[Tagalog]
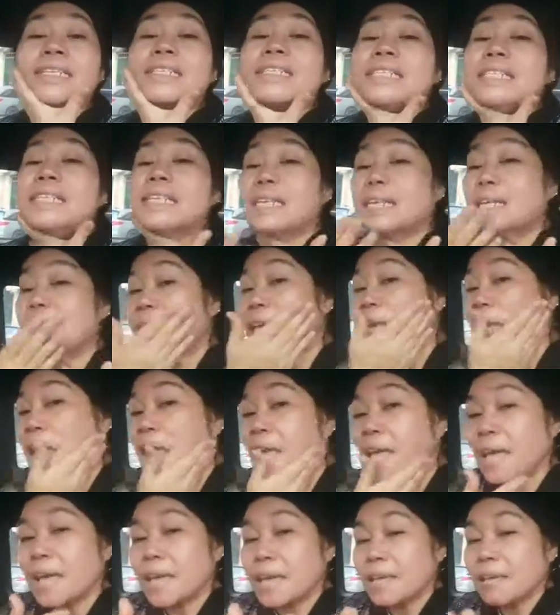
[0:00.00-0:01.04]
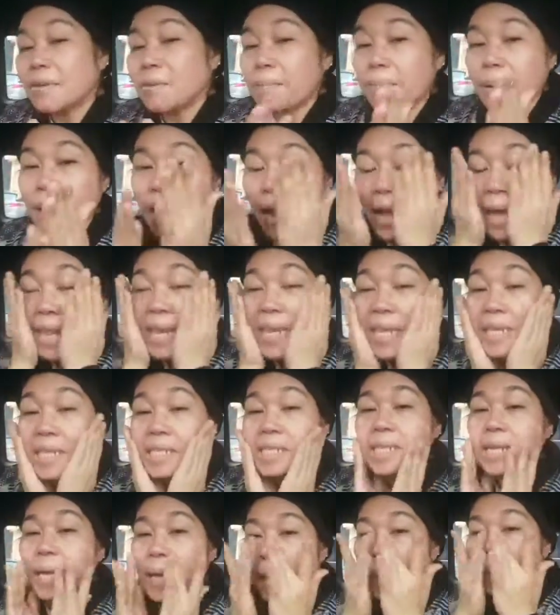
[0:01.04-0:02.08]
Si, yung panganay
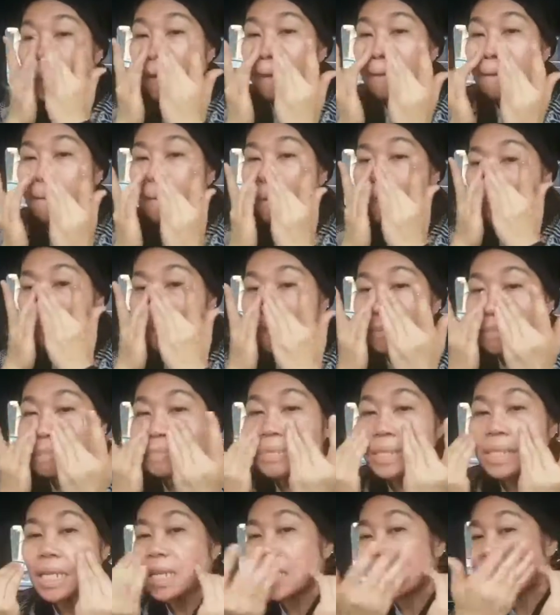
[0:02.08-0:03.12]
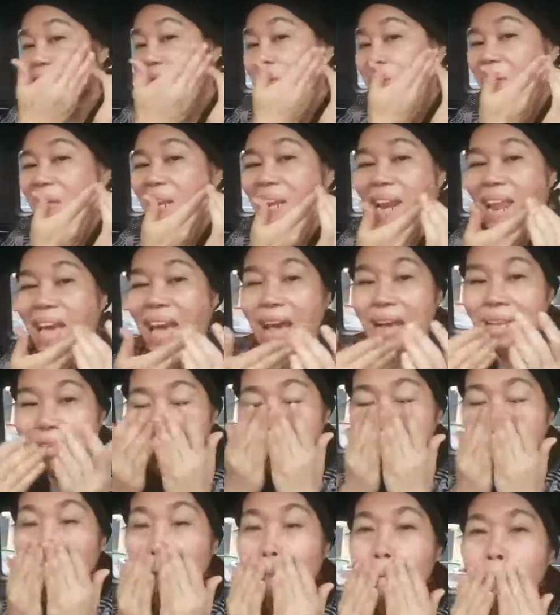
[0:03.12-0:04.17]
at saka yung second to the
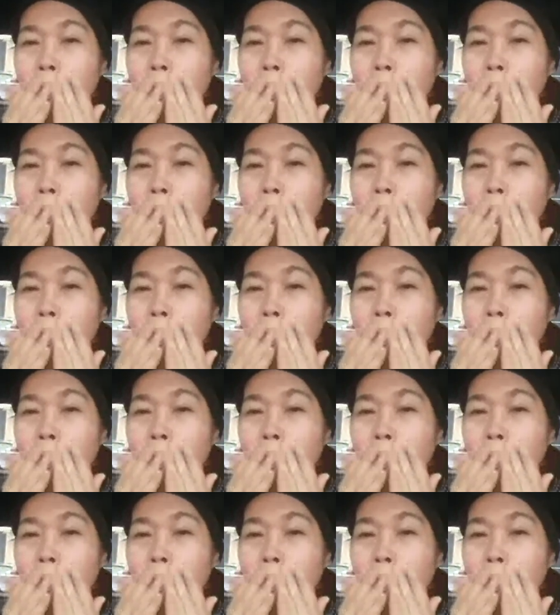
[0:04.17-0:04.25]
last.